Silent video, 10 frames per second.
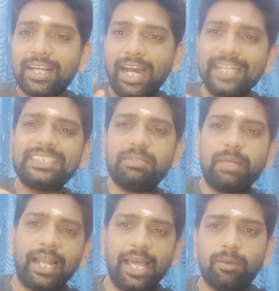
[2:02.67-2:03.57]
காசி
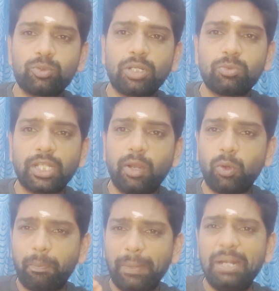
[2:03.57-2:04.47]
மேலே முதன் முதல்ல
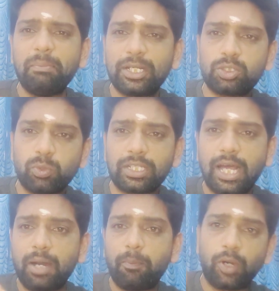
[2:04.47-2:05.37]
ஒரு பெண் மருத்துவர்
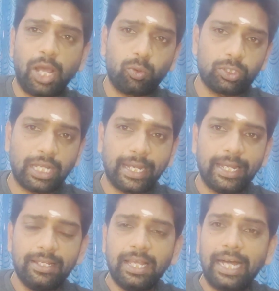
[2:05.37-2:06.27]
தான் புகார் கொடுத்தாங்க
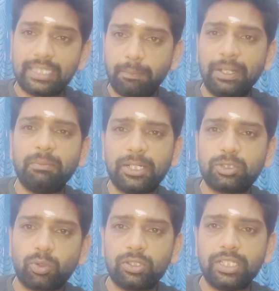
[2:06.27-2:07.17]
அந்த பெண்
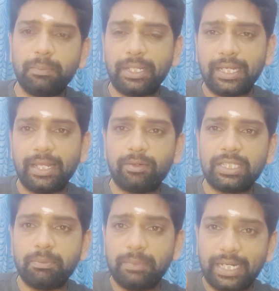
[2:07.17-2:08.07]
மருத்துவர் வந்து இப்படி என்னை
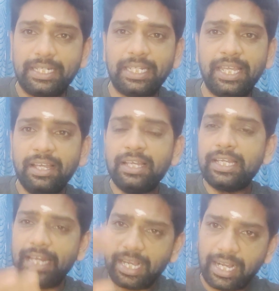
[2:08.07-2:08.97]
வந்து மிரட்டி
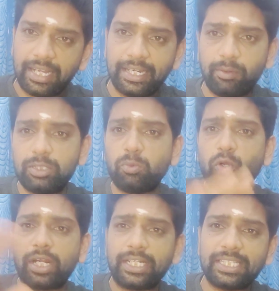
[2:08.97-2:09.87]
என்னை க என்னை வந்து
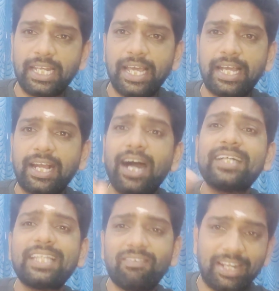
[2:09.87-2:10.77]
ஒரு கட்டத்தில்
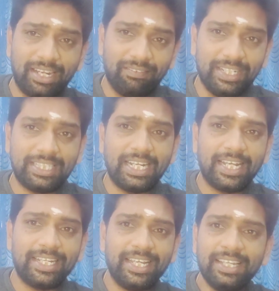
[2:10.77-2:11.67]
காதல் வழியில்
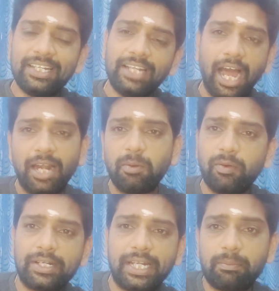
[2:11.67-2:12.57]
வீழ்த்தினார் நானும்
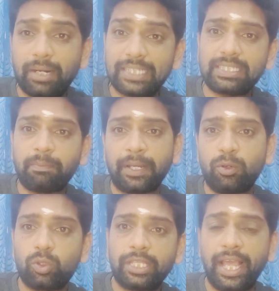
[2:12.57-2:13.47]
அவர்கிட்ட மனசை பறி
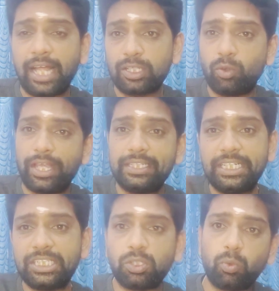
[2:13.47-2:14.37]
கொடுத்தேன் அதனுடைய
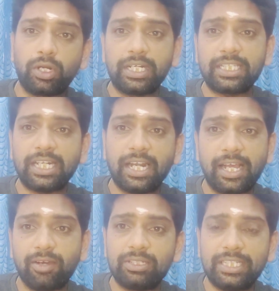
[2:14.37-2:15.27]
நீட்சி ஒரு கட்டத்தில்
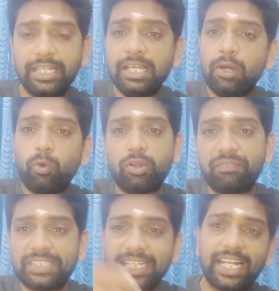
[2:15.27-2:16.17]
நாங்கள் வந்து ஒரு
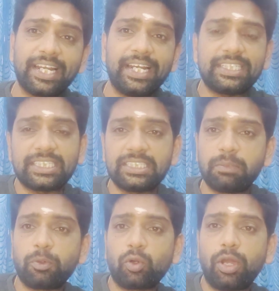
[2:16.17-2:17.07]
ஃபிசிக்கல்
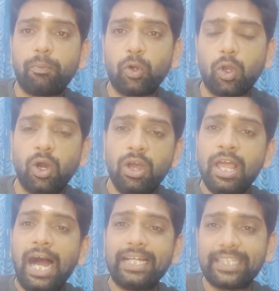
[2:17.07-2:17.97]
ரிலேஷன்ஷிப்புக்குள்ளே போனோம்
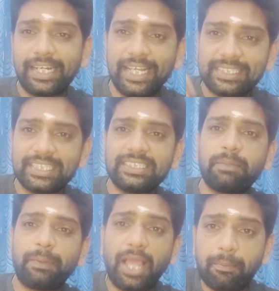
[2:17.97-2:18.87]
அந்த
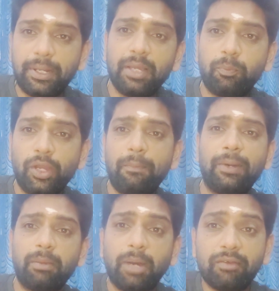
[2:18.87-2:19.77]
ரிலேஷன்ஷிப்பையே அப்படியே
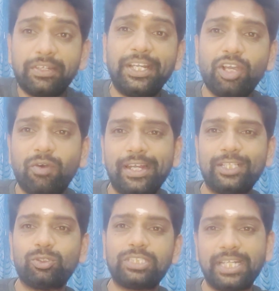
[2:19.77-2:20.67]
புகைப்படமாக வீடியோவாக
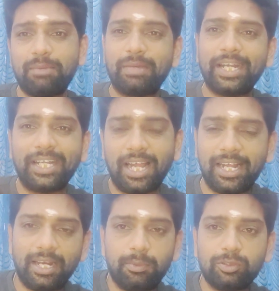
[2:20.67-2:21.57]
எடுத்து வச்சு என்னை
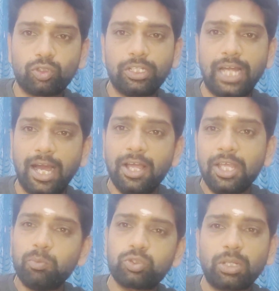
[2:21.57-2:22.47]
மிரட்டுறாரு அப்படின்னு சொல்லி தான்
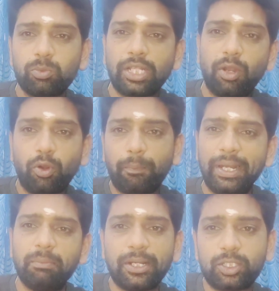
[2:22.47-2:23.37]
முதன் முதல்ல ஒரு
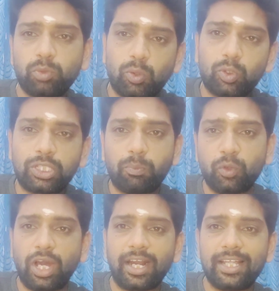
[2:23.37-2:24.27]
பெண் மருத்துவர் கொடுத்த
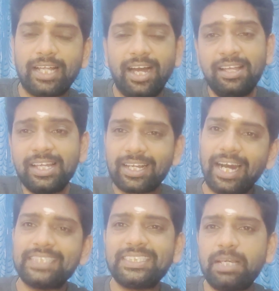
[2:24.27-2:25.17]
புகாரில் தான்
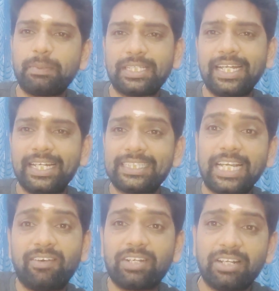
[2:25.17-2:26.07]
காசியை பற்றின
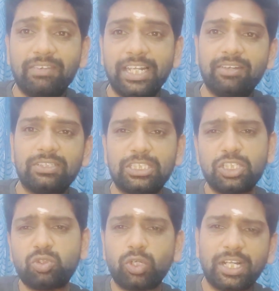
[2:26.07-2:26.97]
தகவல்கள் வெளியில்
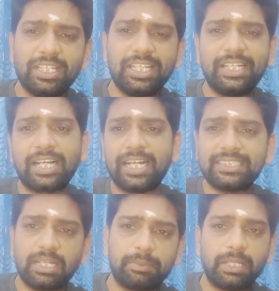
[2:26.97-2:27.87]
வந்துச்சு தொடர்ந்து
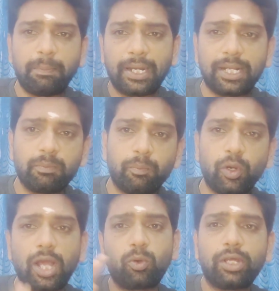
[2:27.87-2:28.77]
காசியை பற்றி பலரும்
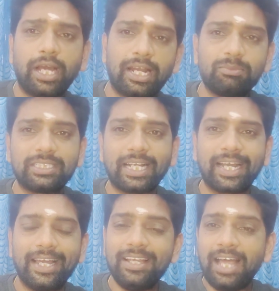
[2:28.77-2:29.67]
புகார் கொடுக்க
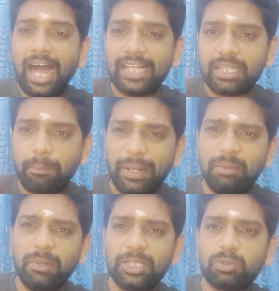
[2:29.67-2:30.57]
ஆரம்பித்தாங்க அந்த
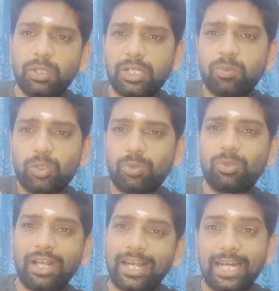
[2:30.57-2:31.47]
பெண் மருத்துவருக்கு
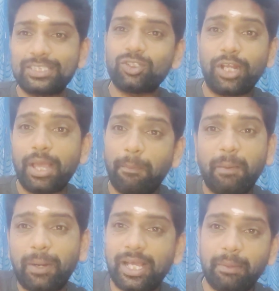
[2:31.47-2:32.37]
முதன் முதல்ல காசியோட
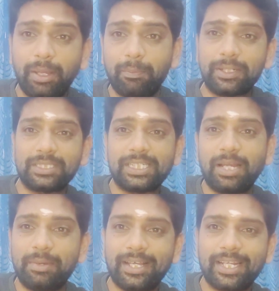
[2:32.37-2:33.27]
எப்போ பழக்கம் ஏற்பட்டு ஏற்பட்டுச்சு
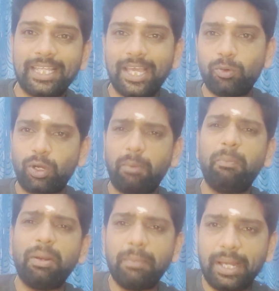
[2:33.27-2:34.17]
அப்படிங்கிறதே ஒரு
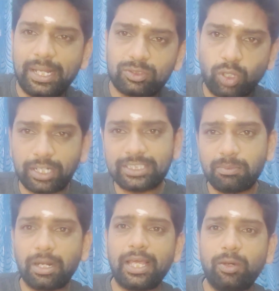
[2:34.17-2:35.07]
ரொம்ப ரொம்ப
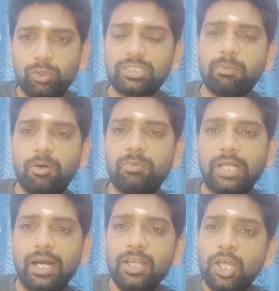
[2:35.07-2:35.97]
சுவாரஸ்யமான ஒரு
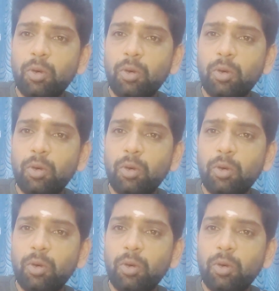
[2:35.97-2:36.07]
சம்பவம் தான்